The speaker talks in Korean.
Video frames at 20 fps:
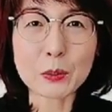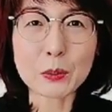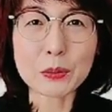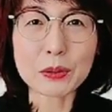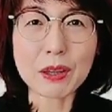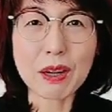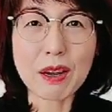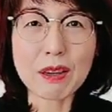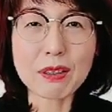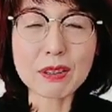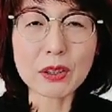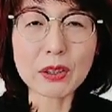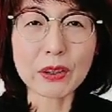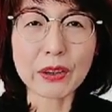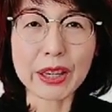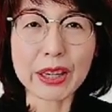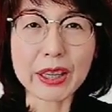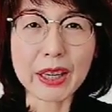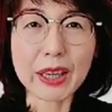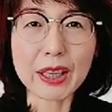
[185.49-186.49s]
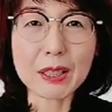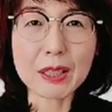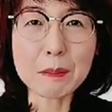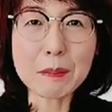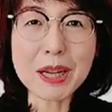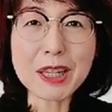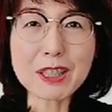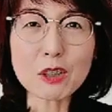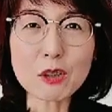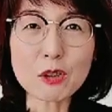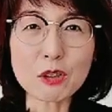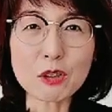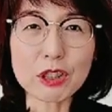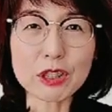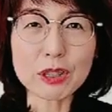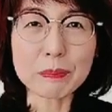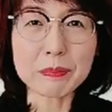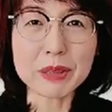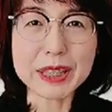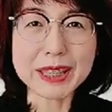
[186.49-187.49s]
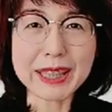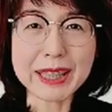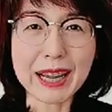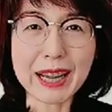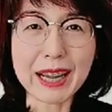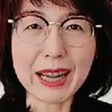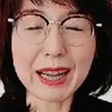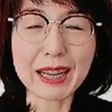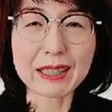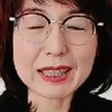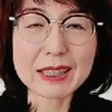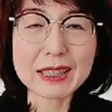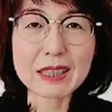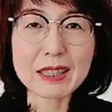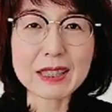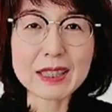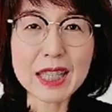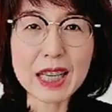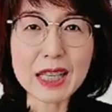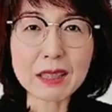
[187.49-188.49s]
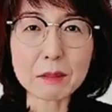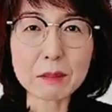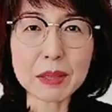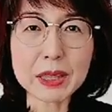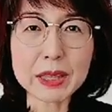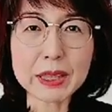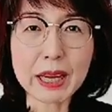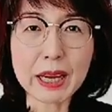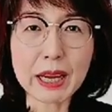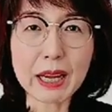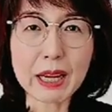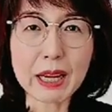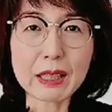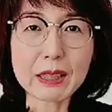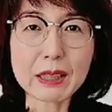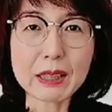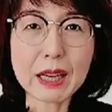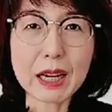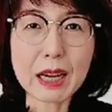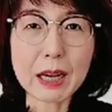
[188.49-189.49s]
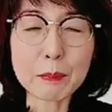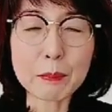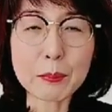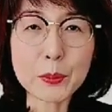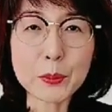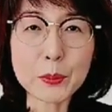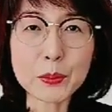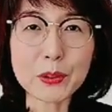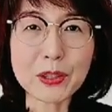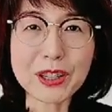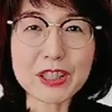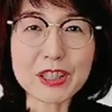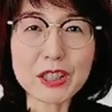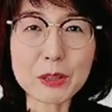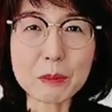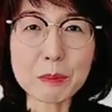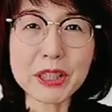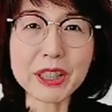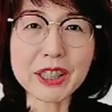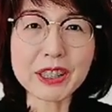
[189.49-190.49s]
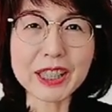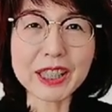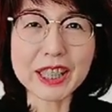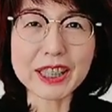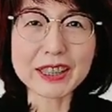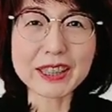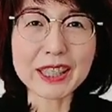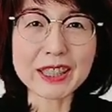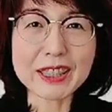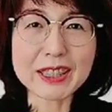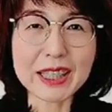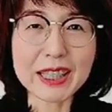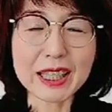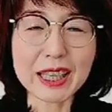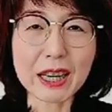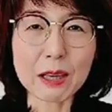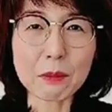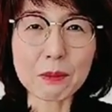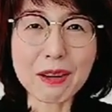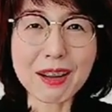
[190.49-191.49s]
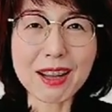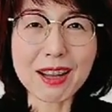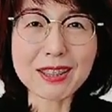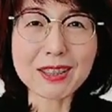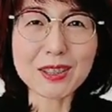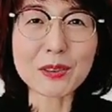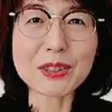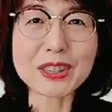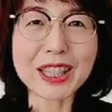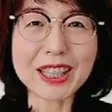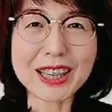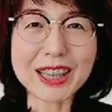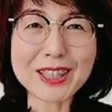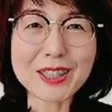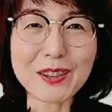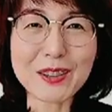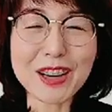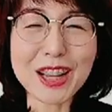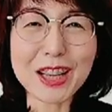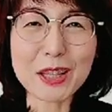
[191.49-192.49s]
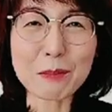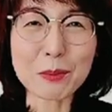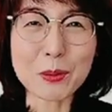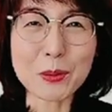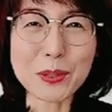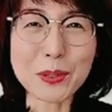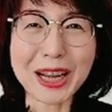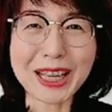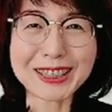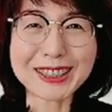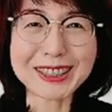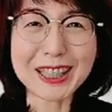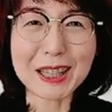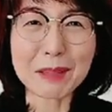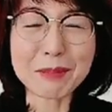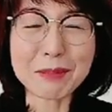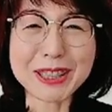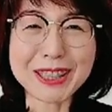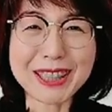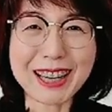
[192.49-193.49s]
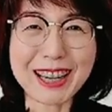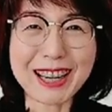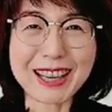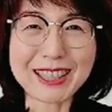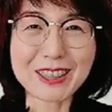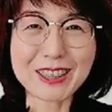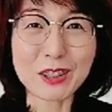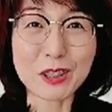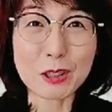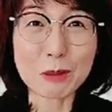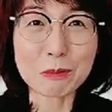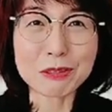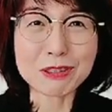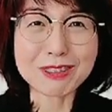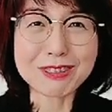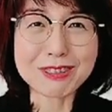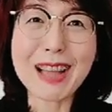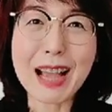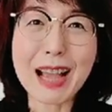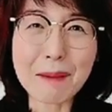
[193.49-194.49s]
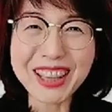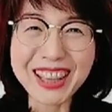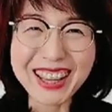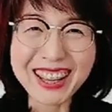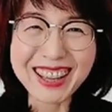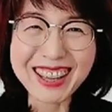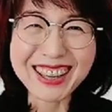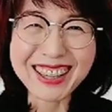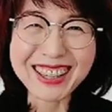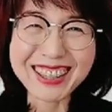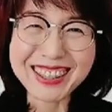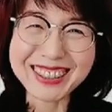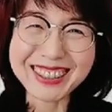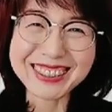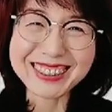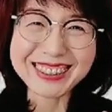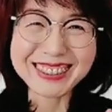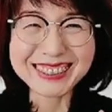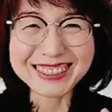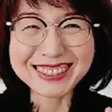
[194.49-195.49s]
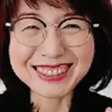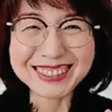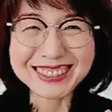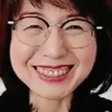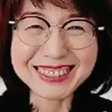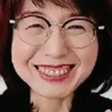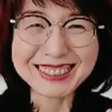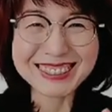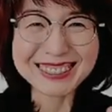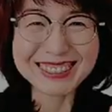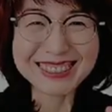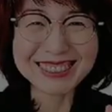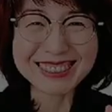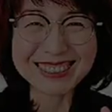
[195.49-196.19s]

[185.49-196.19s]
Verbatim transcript: 좋은 건 저에게 희망을 준 것입니다. 이제 시작입니다. 앞으로 더 열심히 해야 되겠다는 생각과 성장의 설레임으로 가득합니다. 여러분, 함께해요.